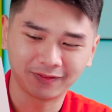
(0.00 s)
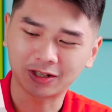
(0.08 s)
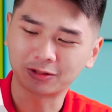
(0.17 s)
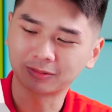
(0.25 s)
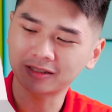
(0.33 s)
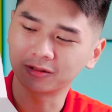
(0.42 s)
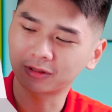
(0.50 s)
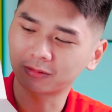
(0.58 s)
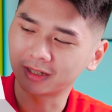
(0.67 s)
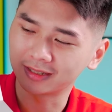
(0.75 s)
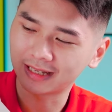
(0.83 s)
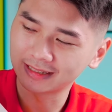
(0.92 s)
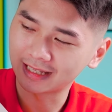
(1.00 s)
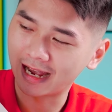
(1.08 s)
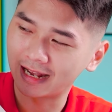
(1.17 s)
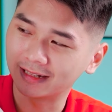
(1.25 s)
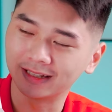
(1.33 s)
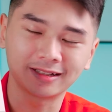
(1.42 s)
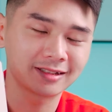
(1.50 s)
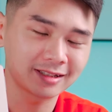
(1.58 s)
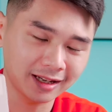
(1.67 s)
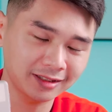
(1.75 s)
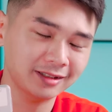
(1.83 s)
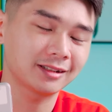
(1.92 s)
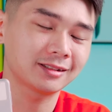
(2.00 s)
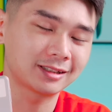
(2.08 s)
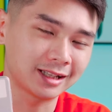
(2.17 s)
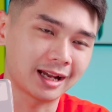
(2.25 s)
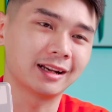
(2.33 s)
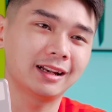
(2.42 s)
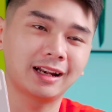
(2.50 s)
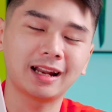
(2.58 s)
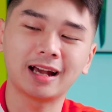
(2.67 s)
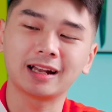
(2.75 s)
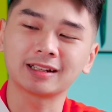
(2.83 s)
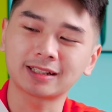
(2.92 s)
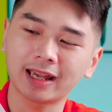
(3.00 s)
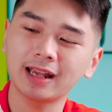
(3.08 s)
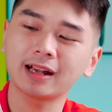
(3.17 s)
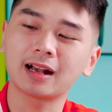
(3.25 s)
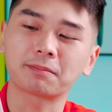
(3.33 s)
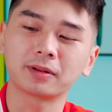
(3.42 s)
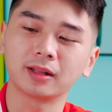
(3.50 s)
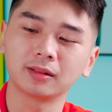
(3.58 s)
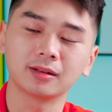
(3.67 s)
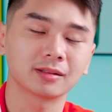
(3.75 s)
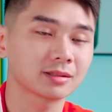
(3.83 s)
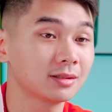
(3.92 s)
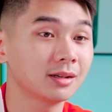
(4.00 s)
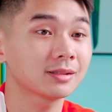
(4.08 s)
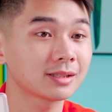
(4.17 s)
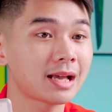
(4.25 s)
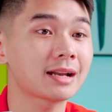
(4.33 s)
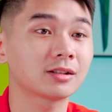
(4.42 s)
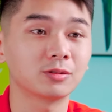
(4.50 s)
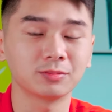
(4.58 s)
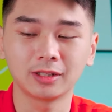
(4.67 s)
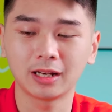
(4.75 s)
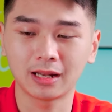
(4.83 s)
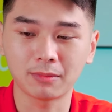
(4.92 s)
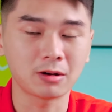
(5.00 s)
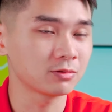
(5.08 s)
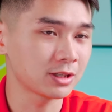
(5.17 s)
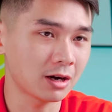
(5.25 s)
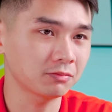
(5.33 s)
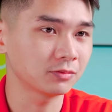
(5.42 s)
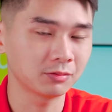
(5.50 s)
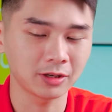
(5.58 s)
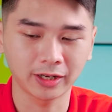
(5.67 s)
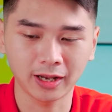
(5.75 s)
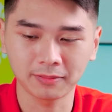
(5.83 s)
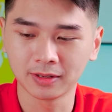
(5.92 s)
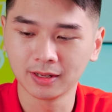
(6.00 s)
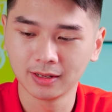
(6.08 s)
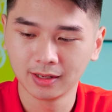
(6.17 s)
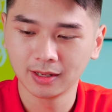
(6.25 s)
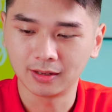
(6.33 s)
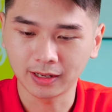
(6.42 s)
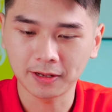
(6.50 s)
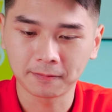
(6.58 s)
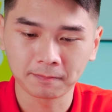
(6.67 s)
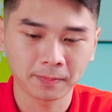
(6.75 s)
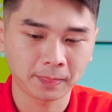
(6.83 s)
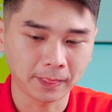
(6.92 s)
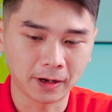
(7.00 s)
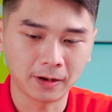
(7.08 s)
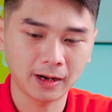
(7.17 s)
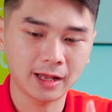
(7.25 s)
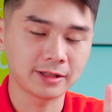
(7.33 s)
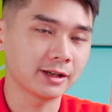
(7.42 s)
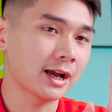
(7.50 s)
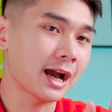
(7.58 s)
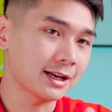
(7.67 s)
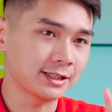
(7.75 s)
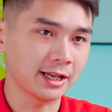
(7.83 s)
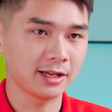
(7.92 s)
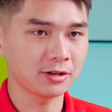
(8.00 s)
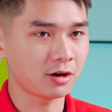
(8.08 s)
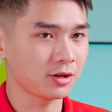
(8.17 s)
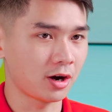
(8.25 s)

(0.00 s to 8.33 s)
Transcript: và chúng ta sử dụng trong thời gian dài thì chắc chắn là sẽ gặp hiện tượng xước sát cũng như là bong chóc đúng không nào anh em ok đó là những cái hạn chế nho